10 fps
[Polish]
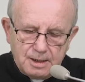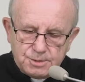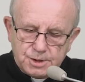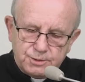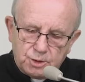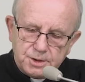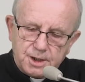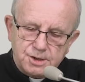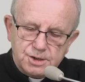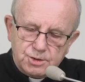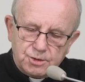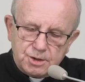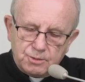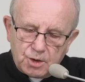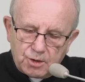Przywołuje
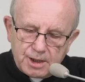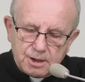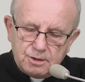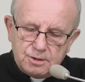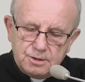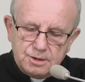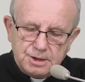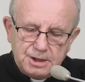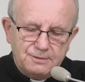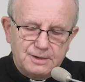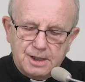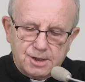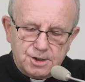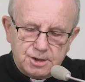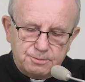historię Noego i
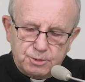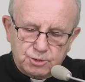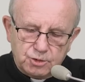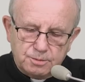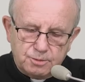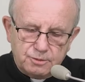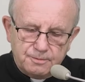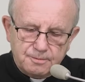wydarzenie potopu.